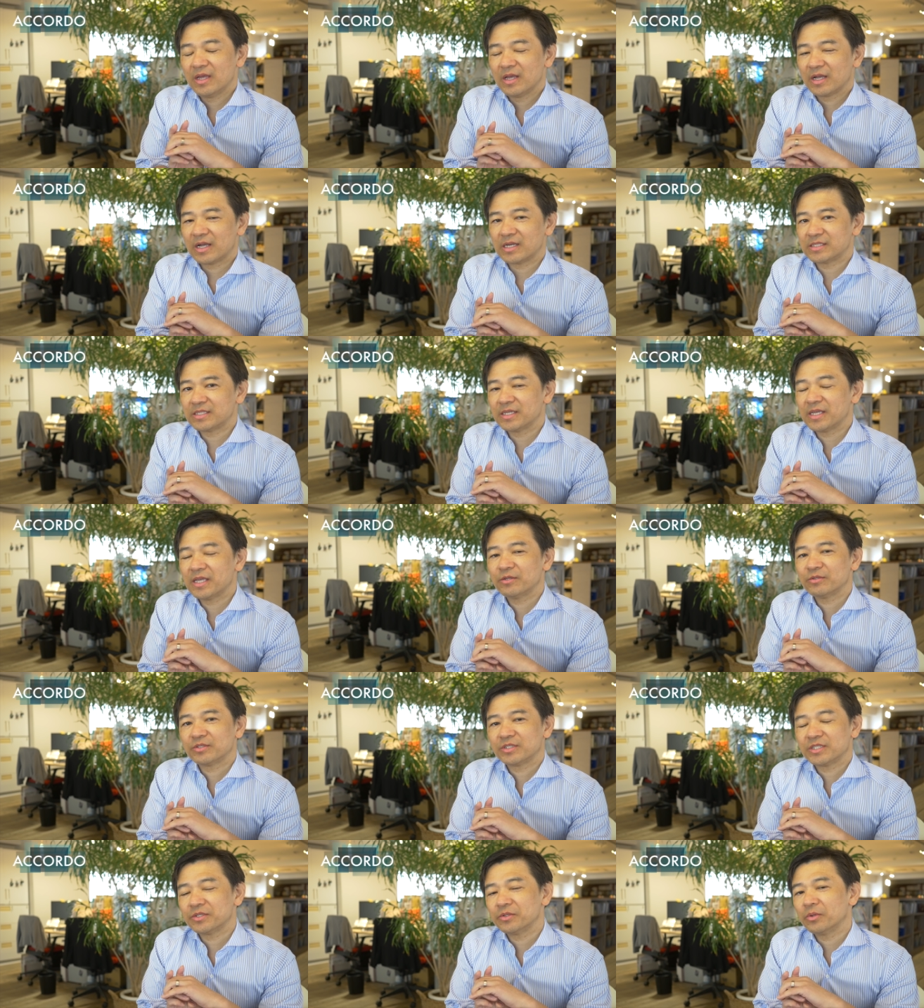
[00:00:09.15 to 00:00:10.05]
稼げ
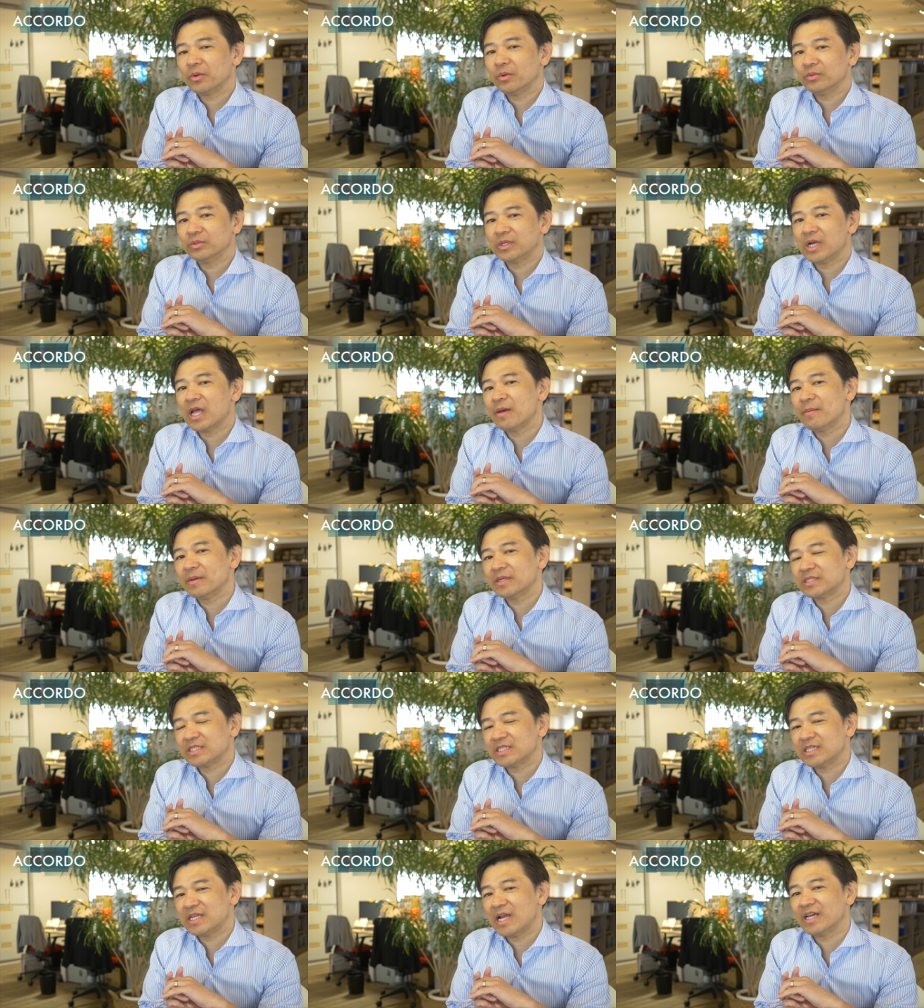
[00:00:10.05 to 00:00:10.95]
る修行羨ま
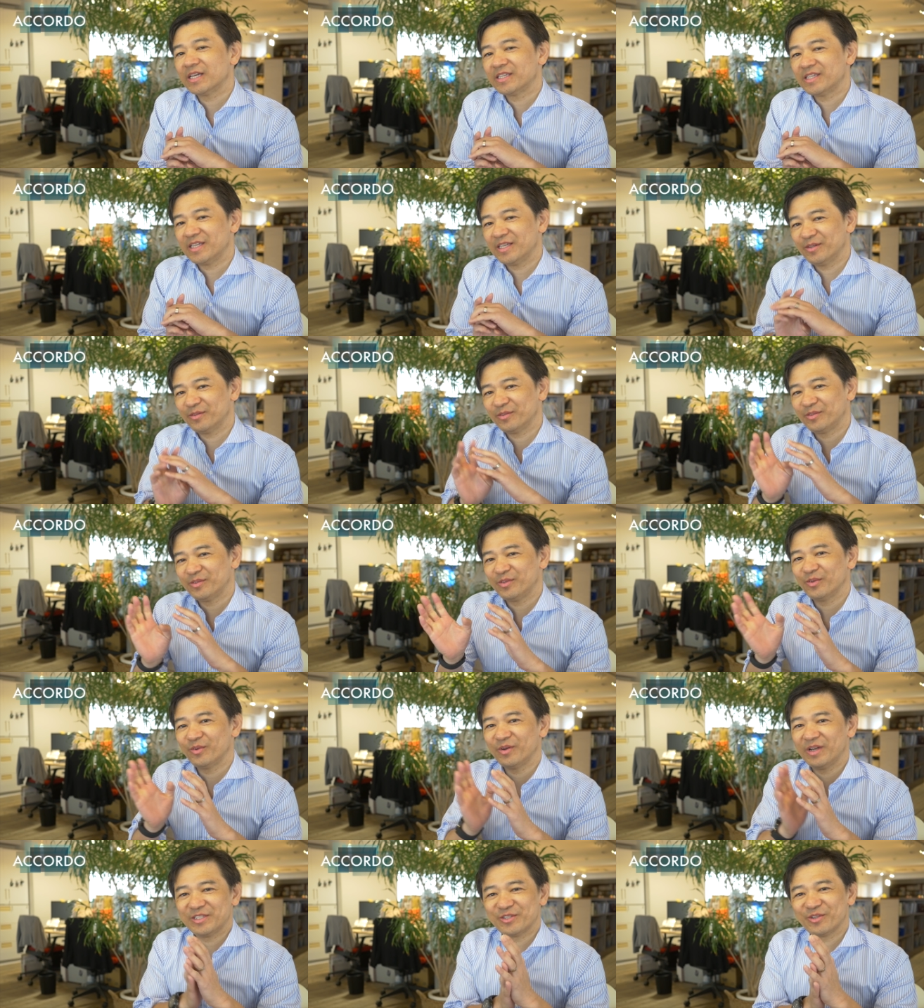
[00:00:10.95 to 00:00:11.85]
しいランキングって
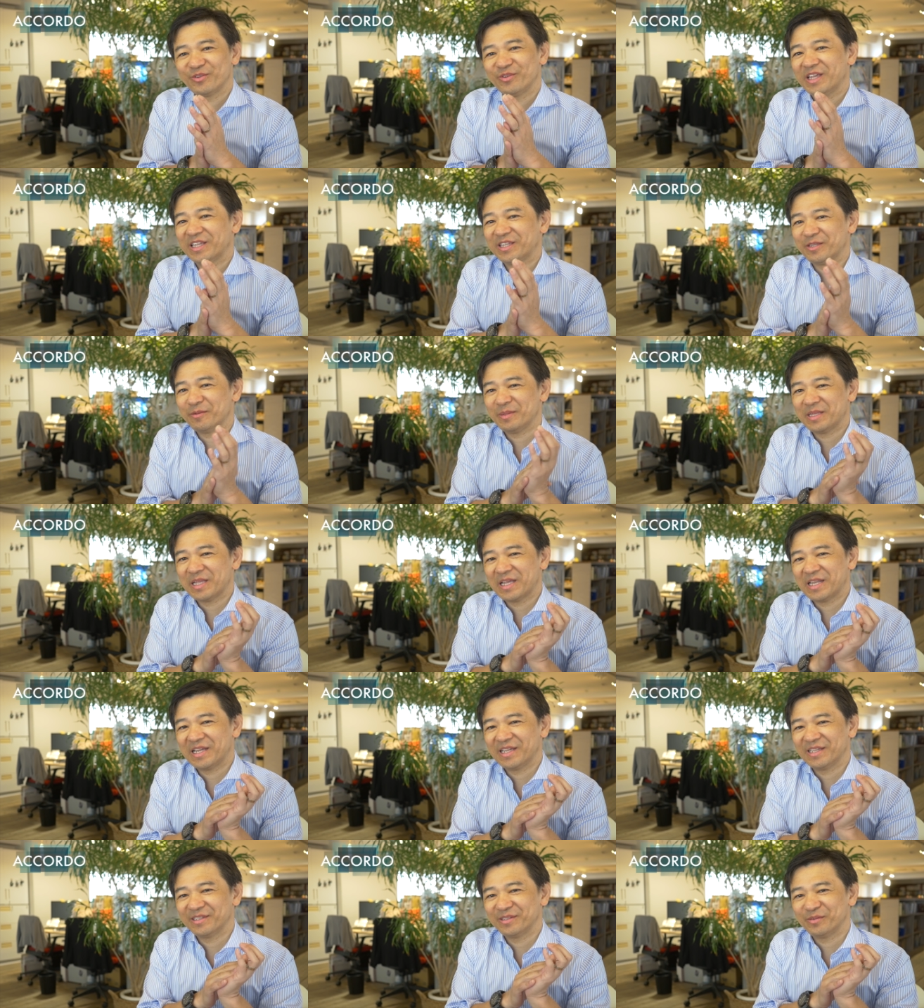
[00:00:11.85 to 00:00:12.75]
いうのをねちょっとやってみたい
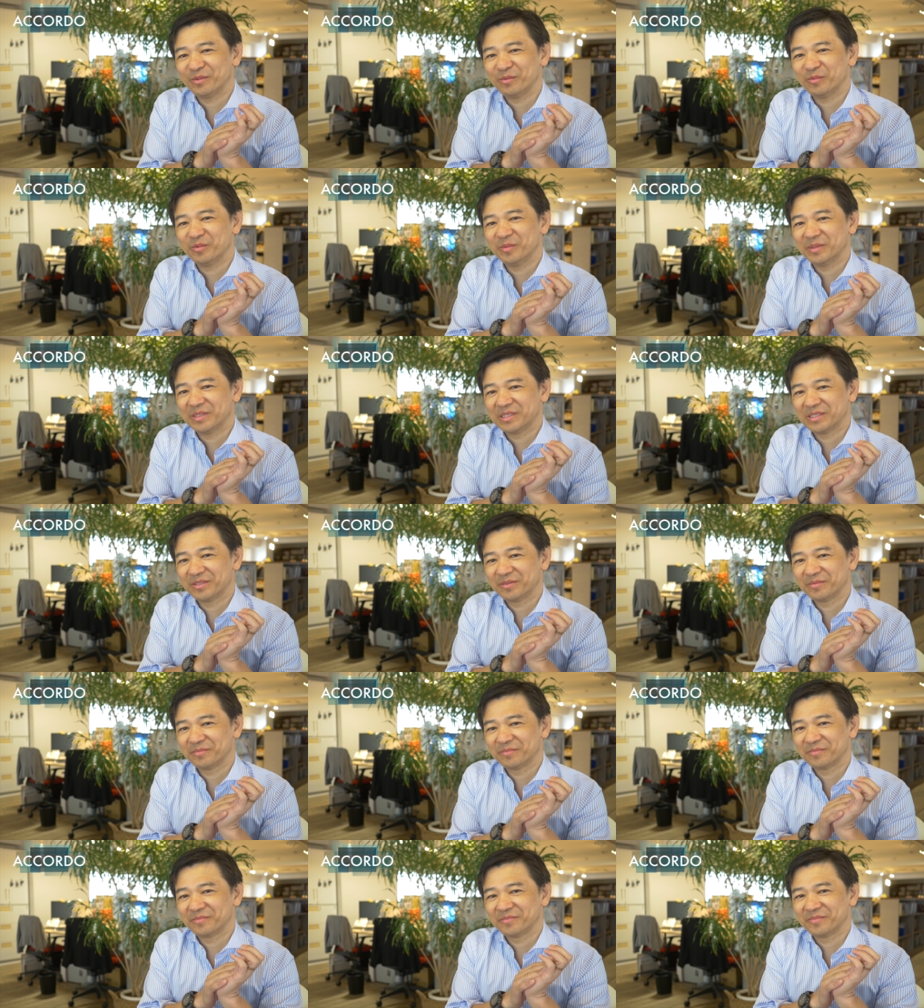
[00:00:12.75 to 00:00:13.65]
なって思います
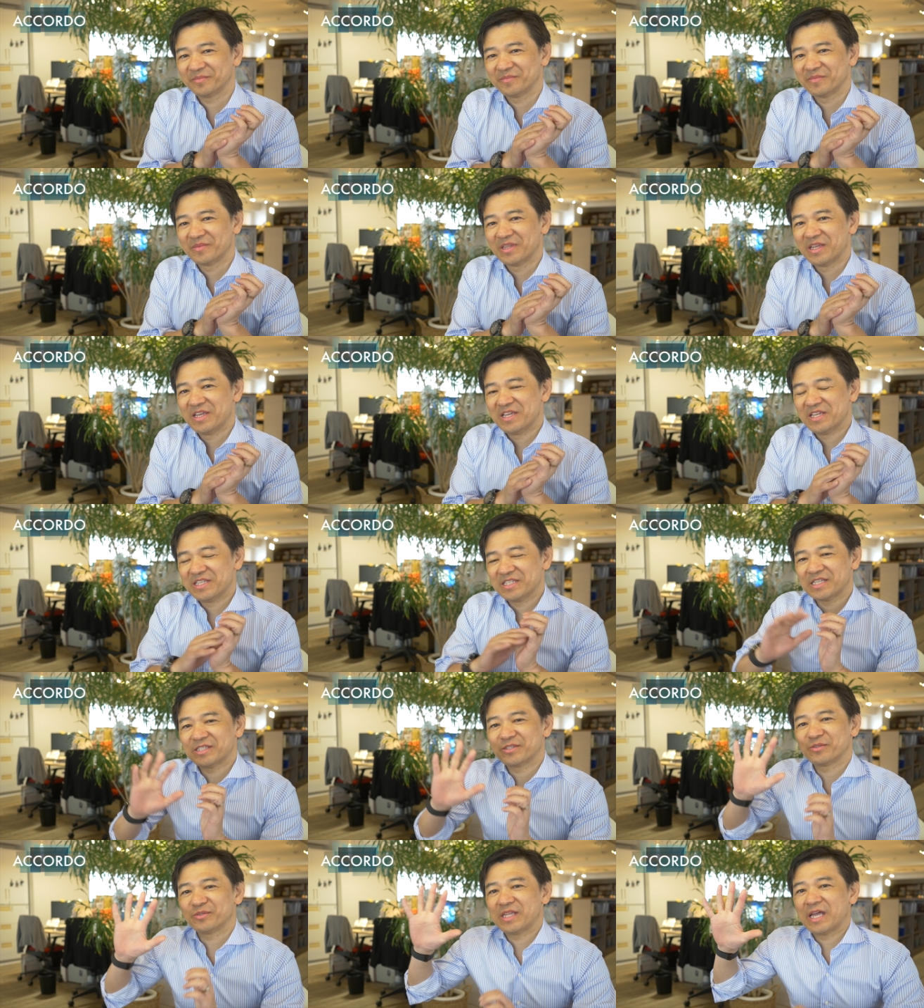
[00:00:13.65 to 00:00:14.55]

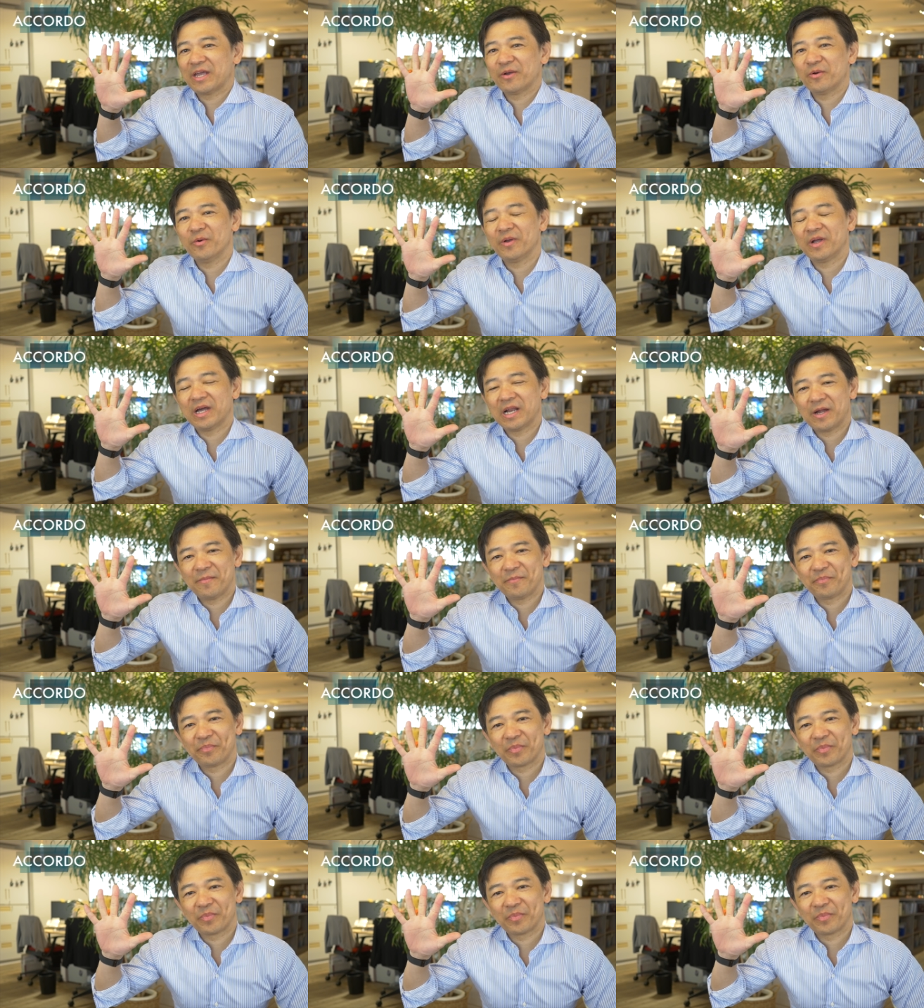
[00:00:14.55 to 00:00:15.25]
早速第5位から